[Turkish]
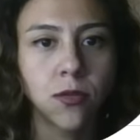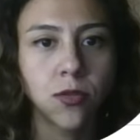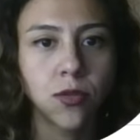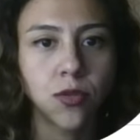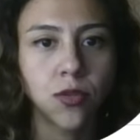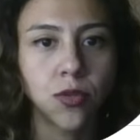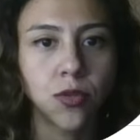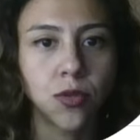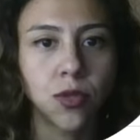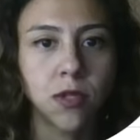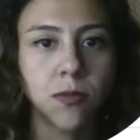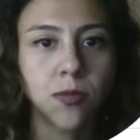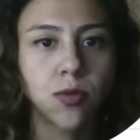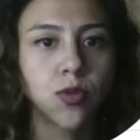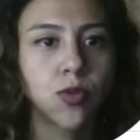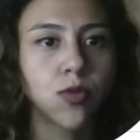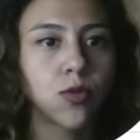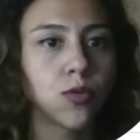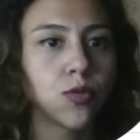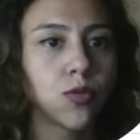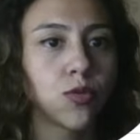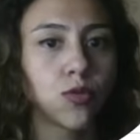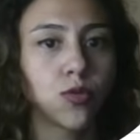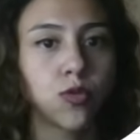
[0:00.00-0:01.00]
Şöyle bir şey
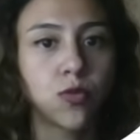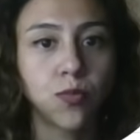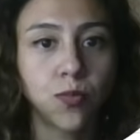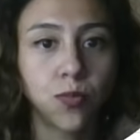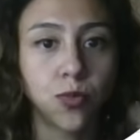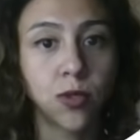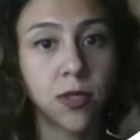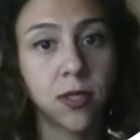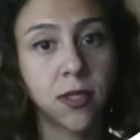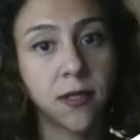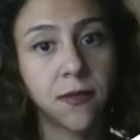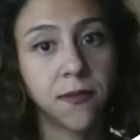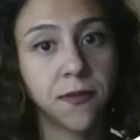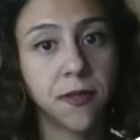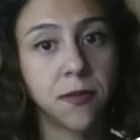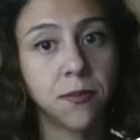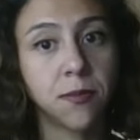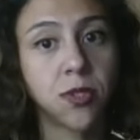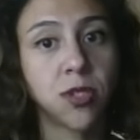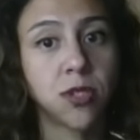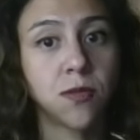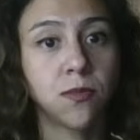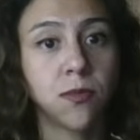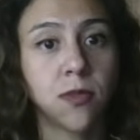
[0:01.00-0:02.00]
oluştu. Bu grafiğimi
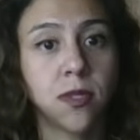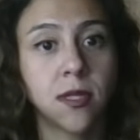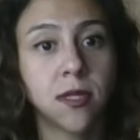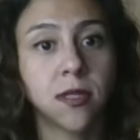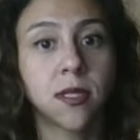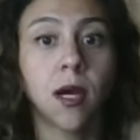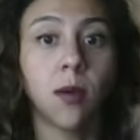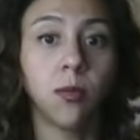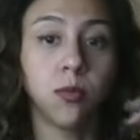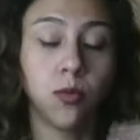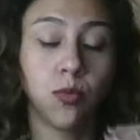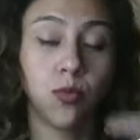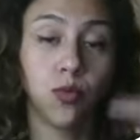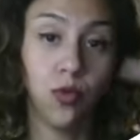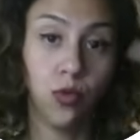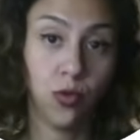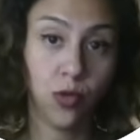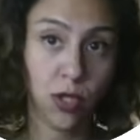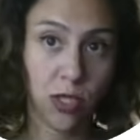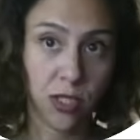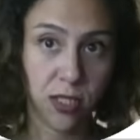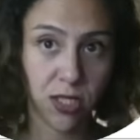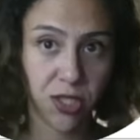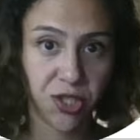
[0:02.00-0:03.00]
şimdi tablomun
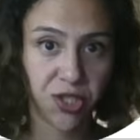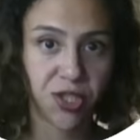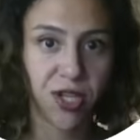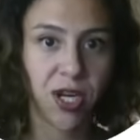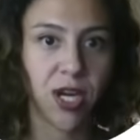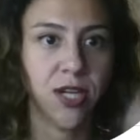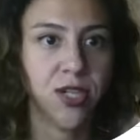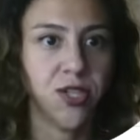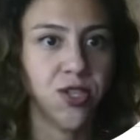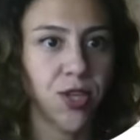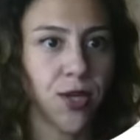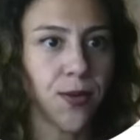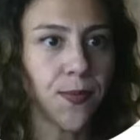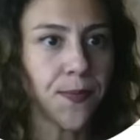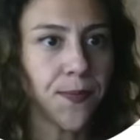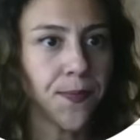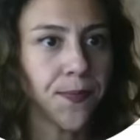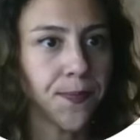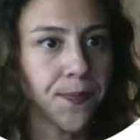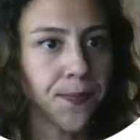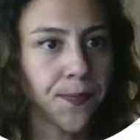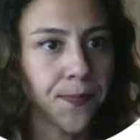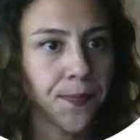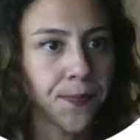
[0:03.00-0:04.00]
yukarısına çıkartacağım.
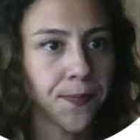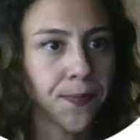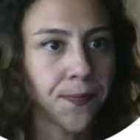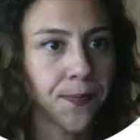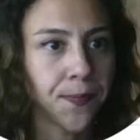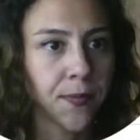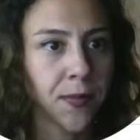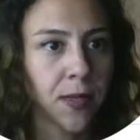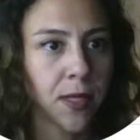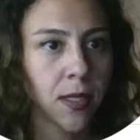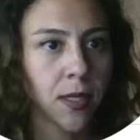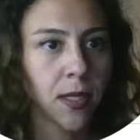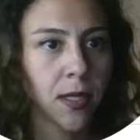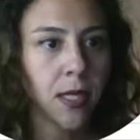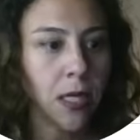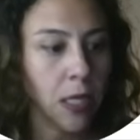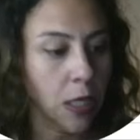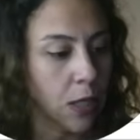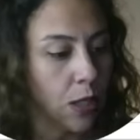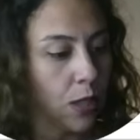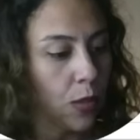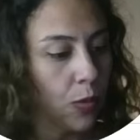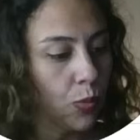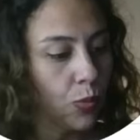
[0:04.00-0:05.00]

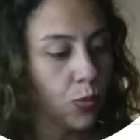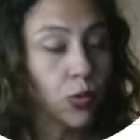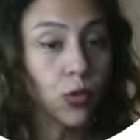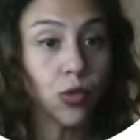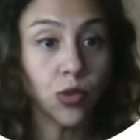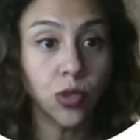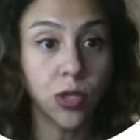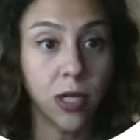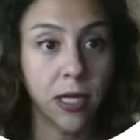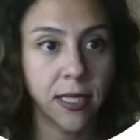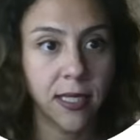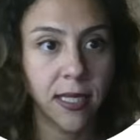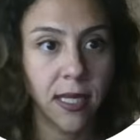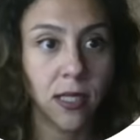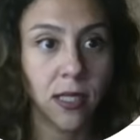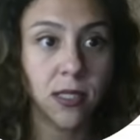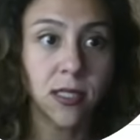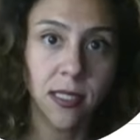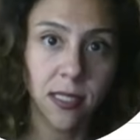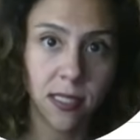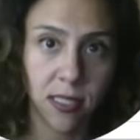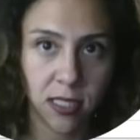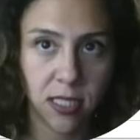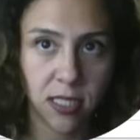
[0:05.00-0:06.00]
Buradayken
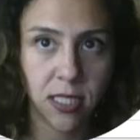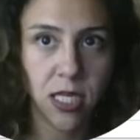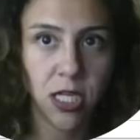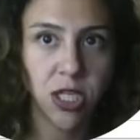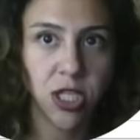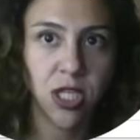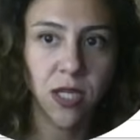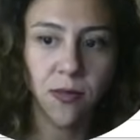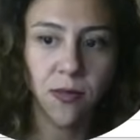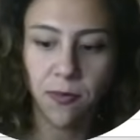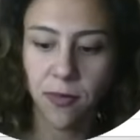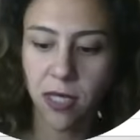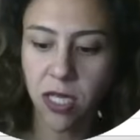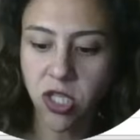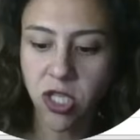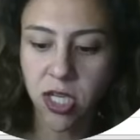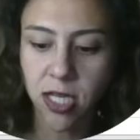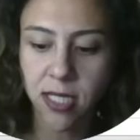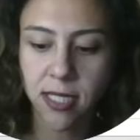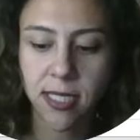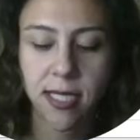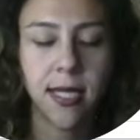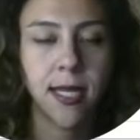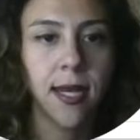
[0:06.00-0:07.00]
satırı seçtiğimde
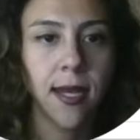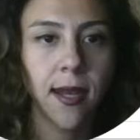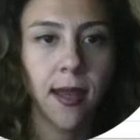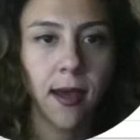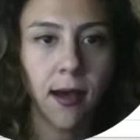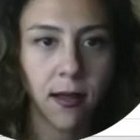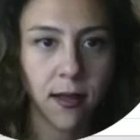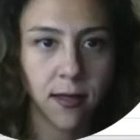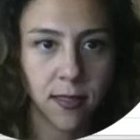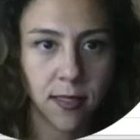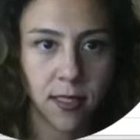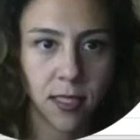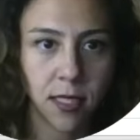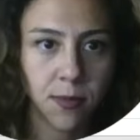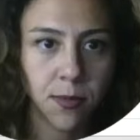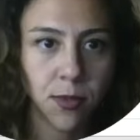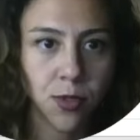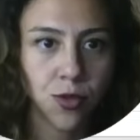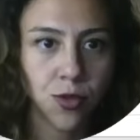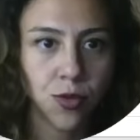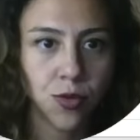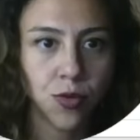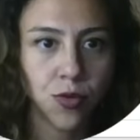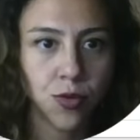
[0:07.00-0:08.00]
CTRL artıya
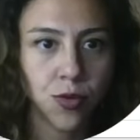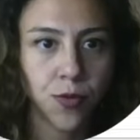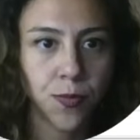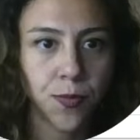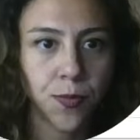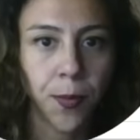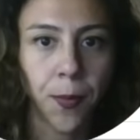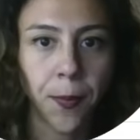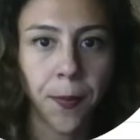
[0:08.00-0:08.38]
basıyorum.